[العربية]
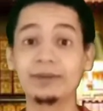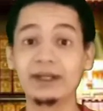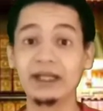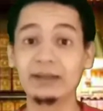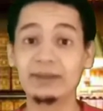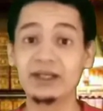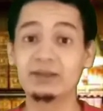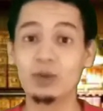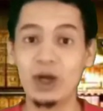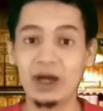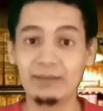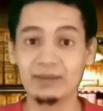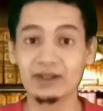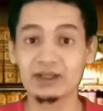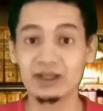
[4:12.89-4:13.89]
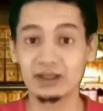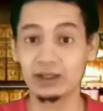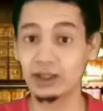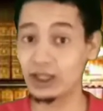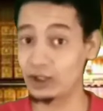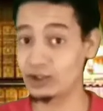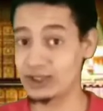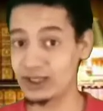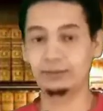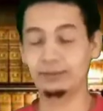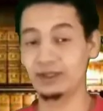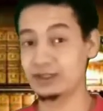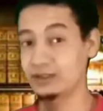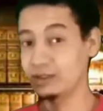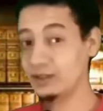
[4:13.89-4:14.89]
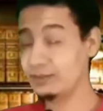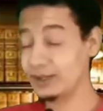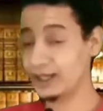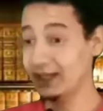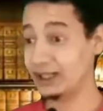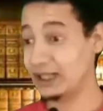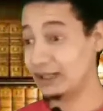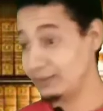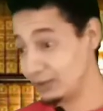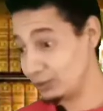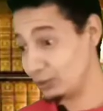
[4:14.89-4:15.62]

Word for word: بالنبي محمد صلى الله عليه وسلم بس ربك علام